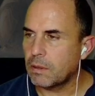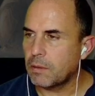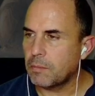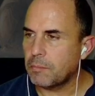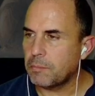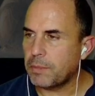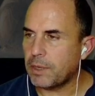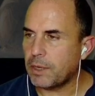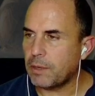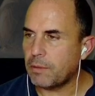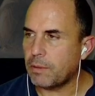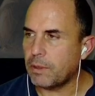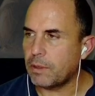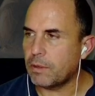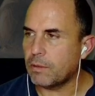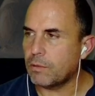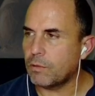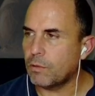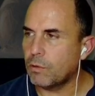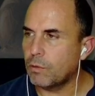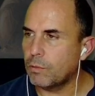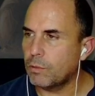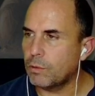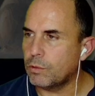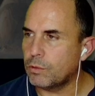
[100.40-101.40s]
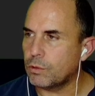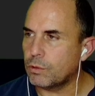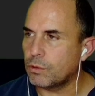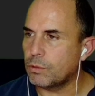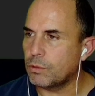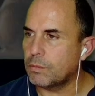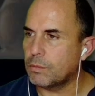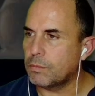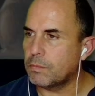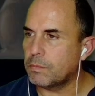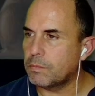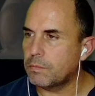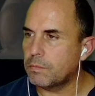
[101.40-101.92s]
Pero bueno,
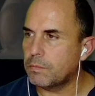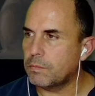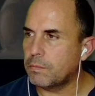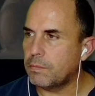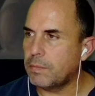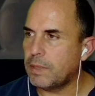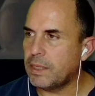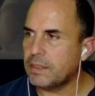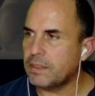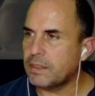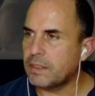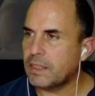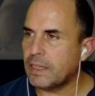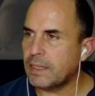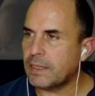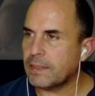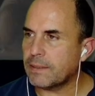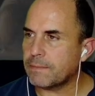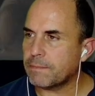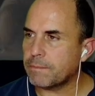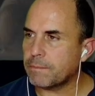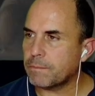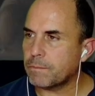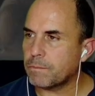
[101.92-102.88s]
Ubuntu 20.